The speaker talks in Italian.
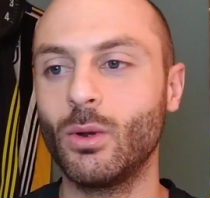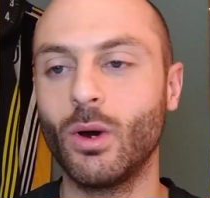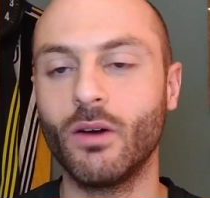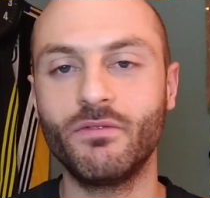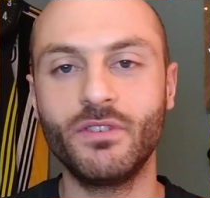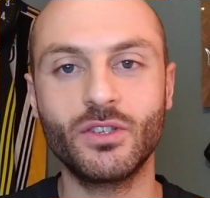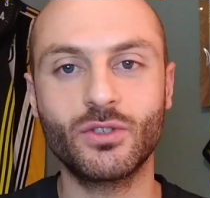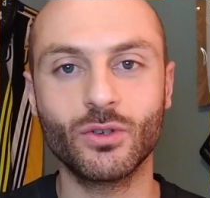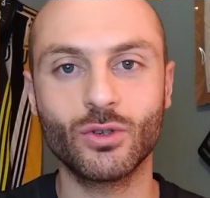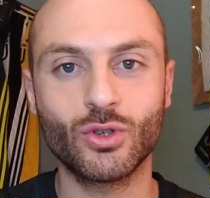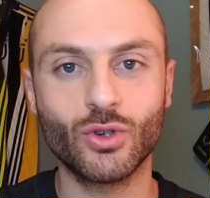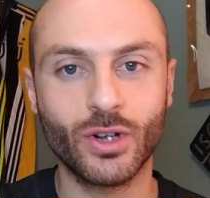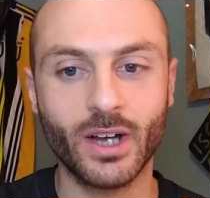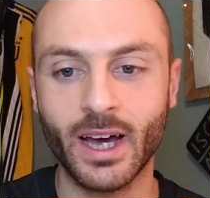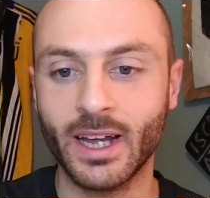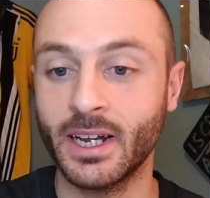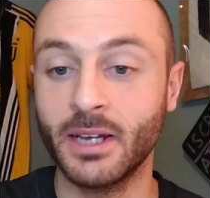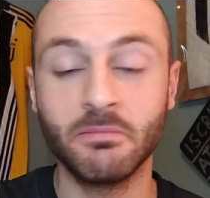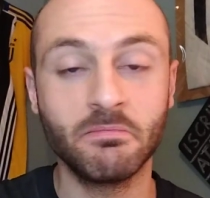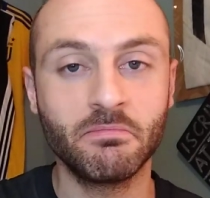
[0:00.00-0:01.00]
lo ha visto
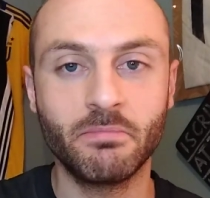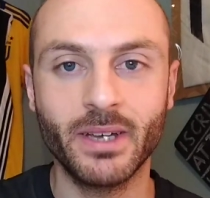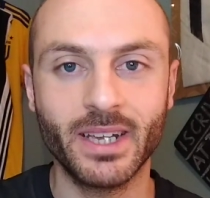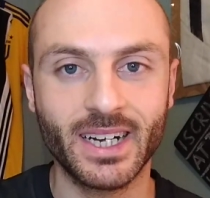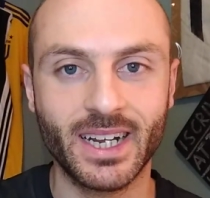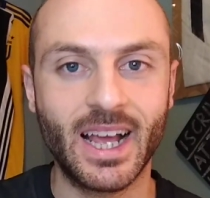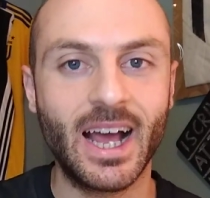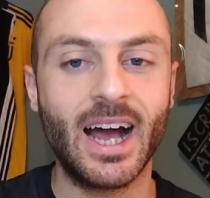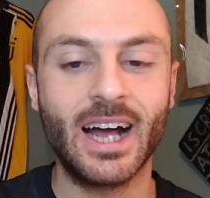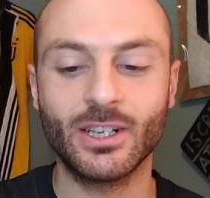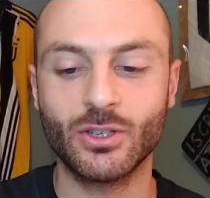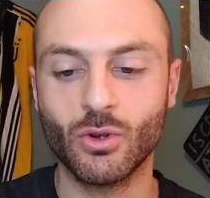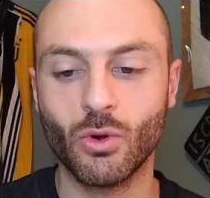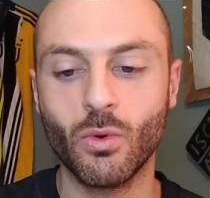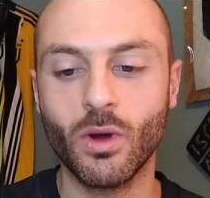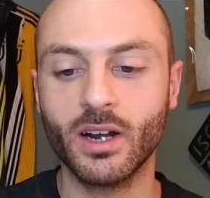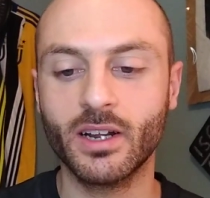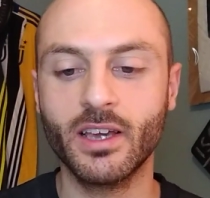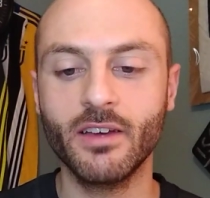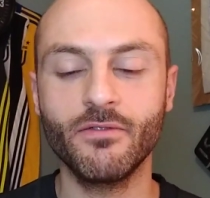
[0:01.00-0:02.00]
giocare per caso
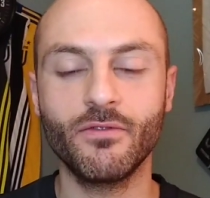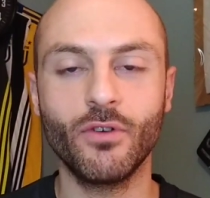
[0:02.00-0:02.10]
qualche